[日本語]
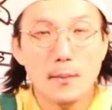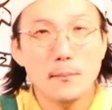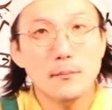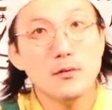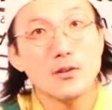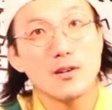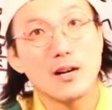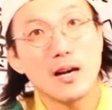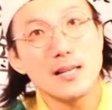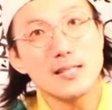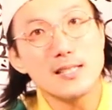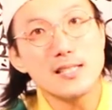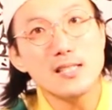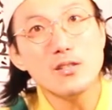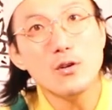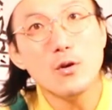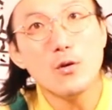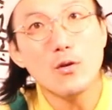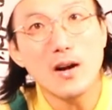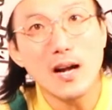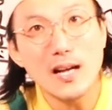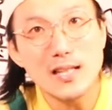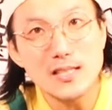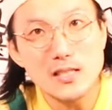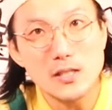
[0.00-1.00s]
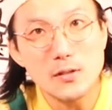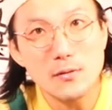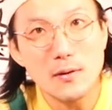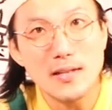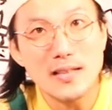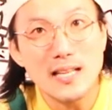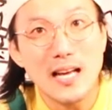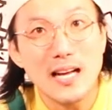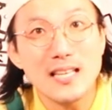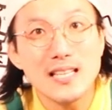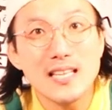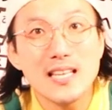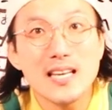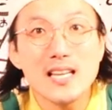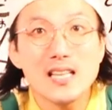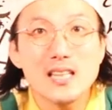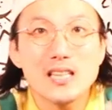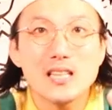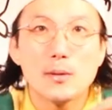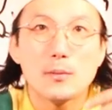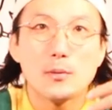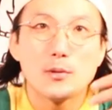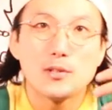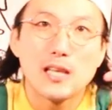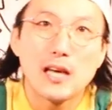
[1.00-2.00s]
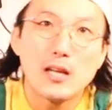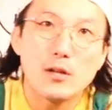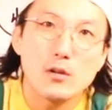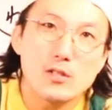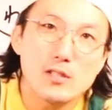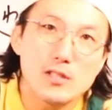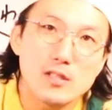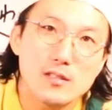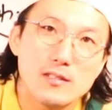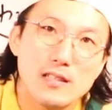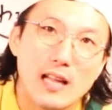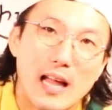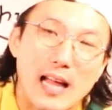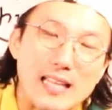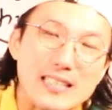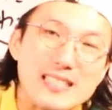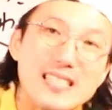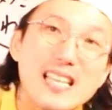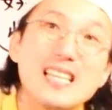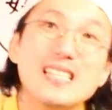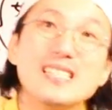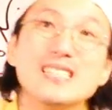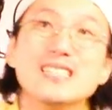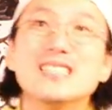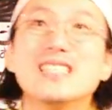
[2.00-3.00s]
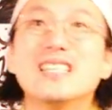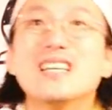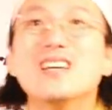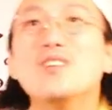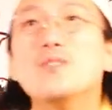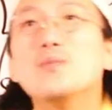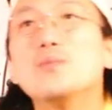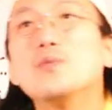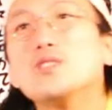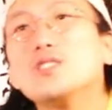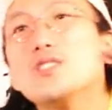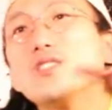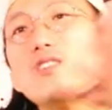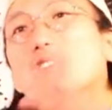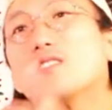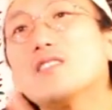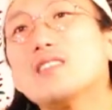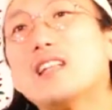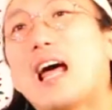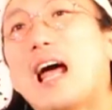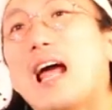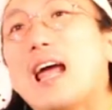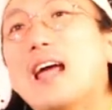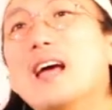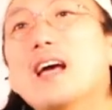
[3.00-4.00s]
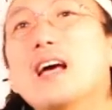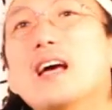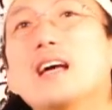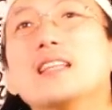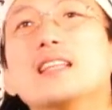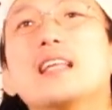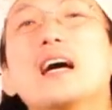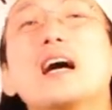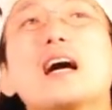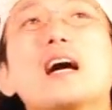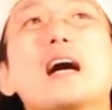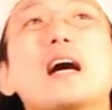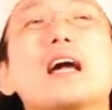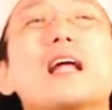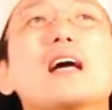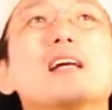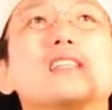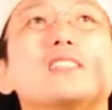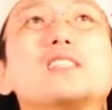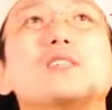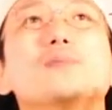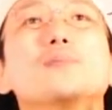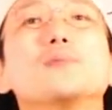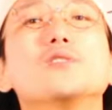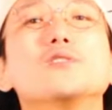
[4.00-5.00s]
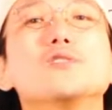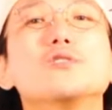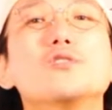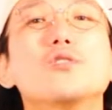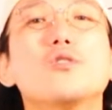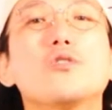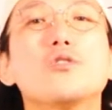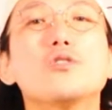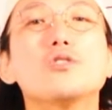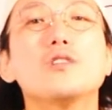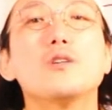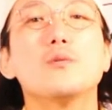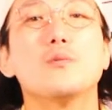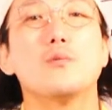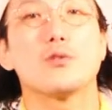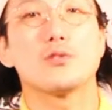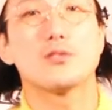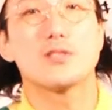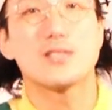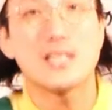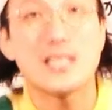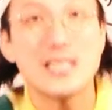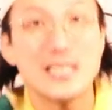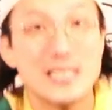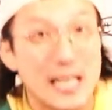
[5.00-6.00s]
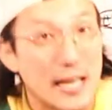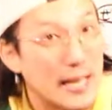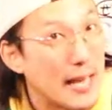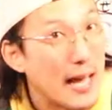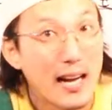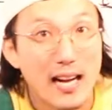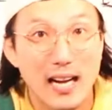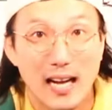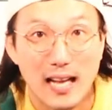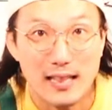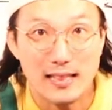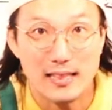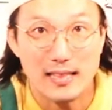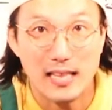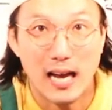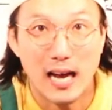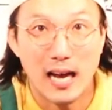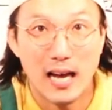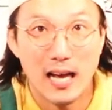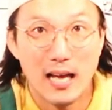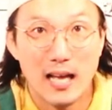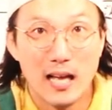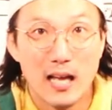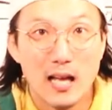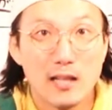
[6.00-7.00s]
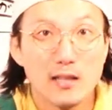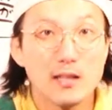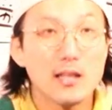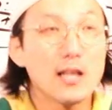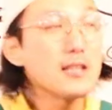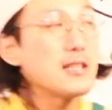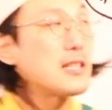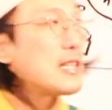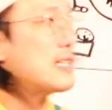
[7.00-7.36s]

昔のおかっちは何やっても楽しくない。全然面白くない。だから自分のことも好きじゃなかった。だっ